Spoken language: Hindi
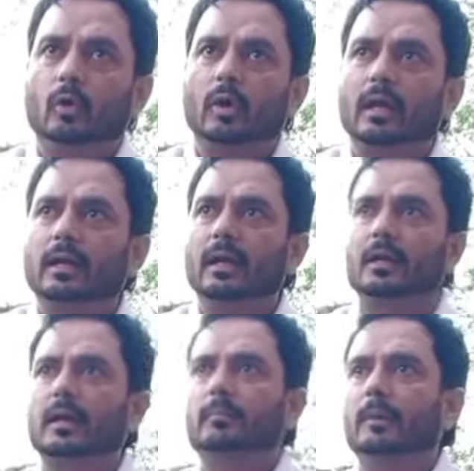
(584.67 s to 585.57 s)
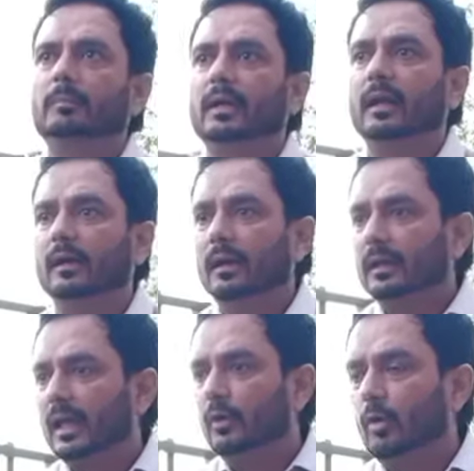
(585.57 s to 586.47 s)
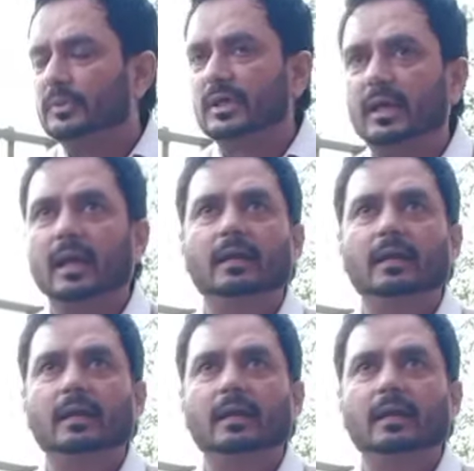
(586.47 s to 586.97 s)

गोला गिरा कहीं बम गिरा कहीं लोग बेचारे